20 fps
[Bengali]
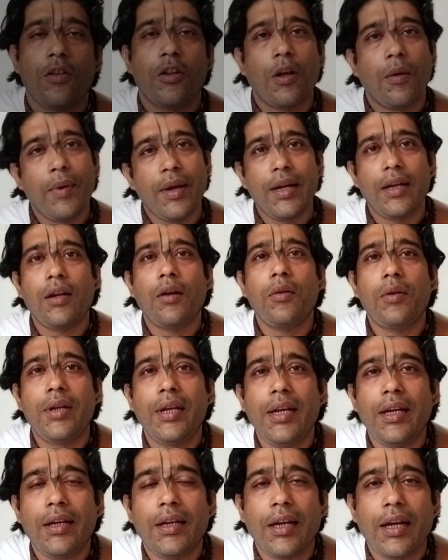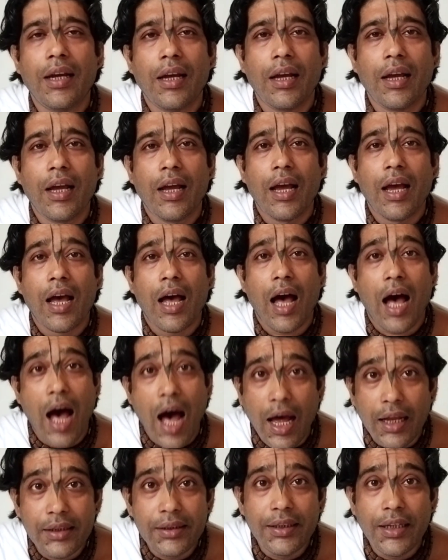তবে এটাও ঠিক
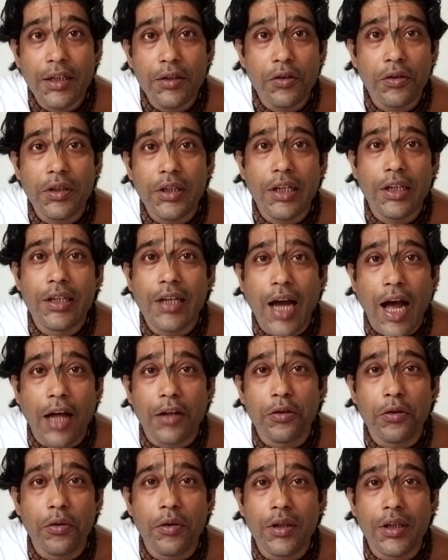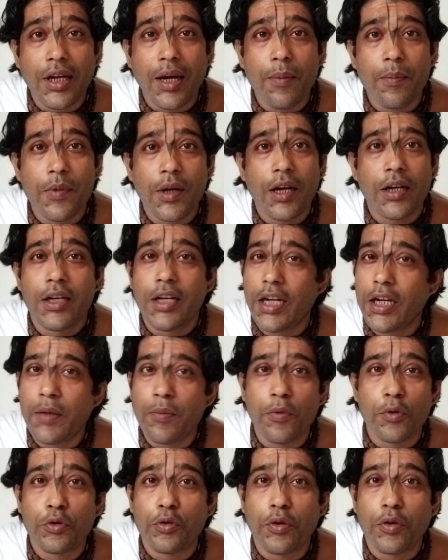আজকে যদি সাধনটা আমরা ঠিক
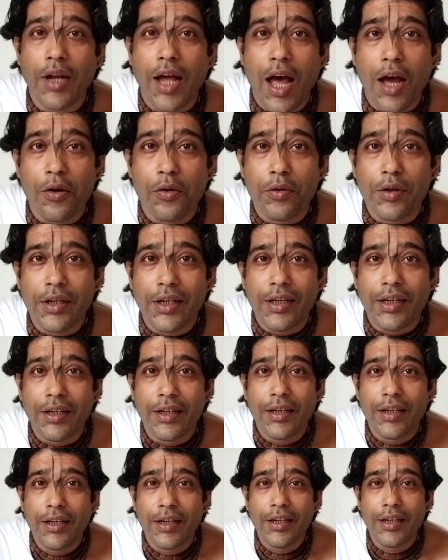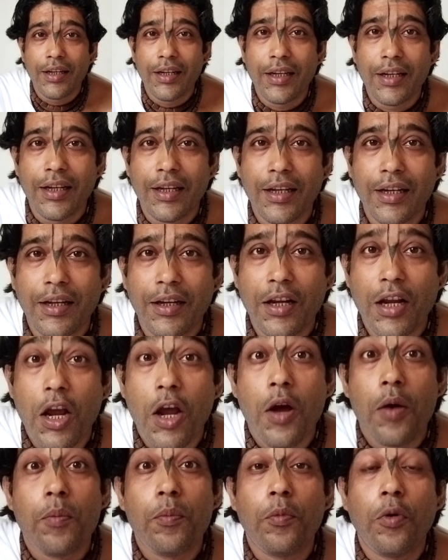মতো না করি
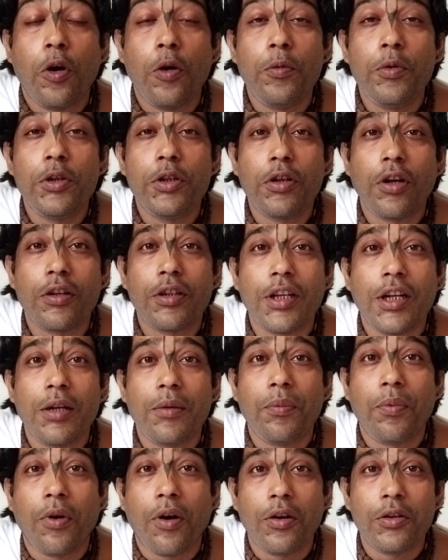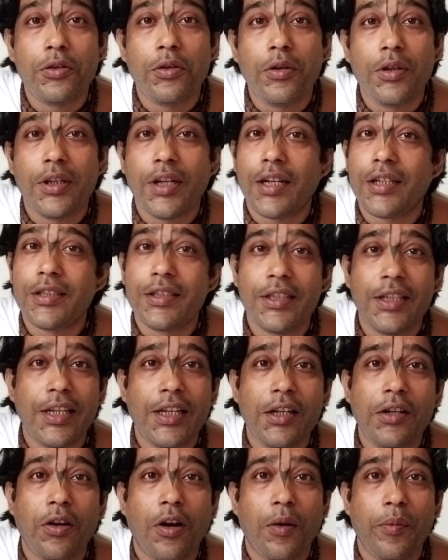ভবিষ্যতের ভজনটা
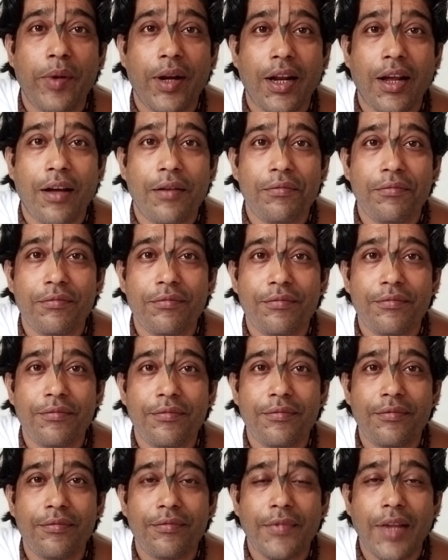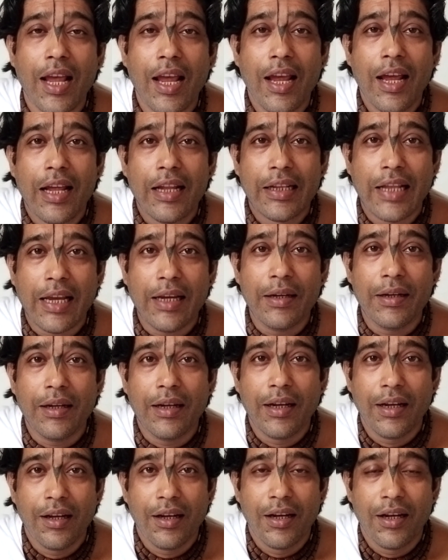স্থির হবে না তাই
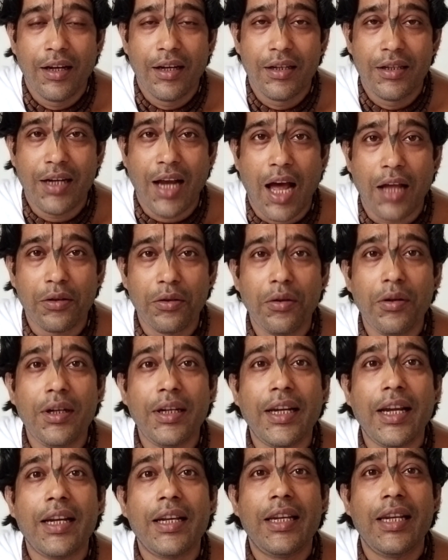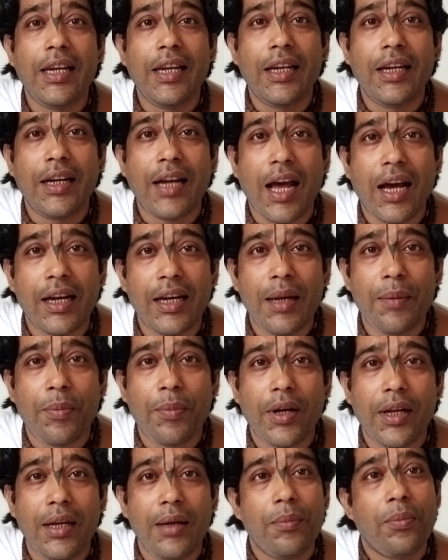সাধনকে ঠিক রাখলে
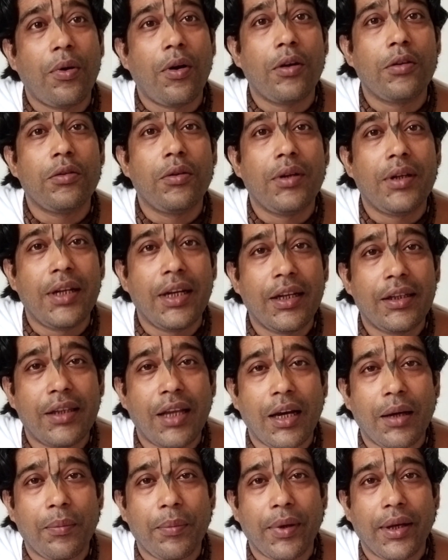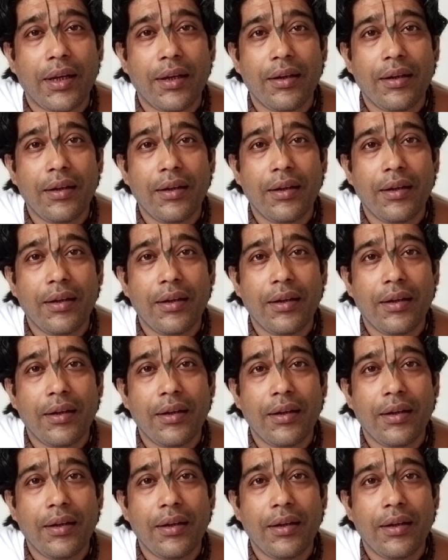পরেই ভজন ঠিক থাকবে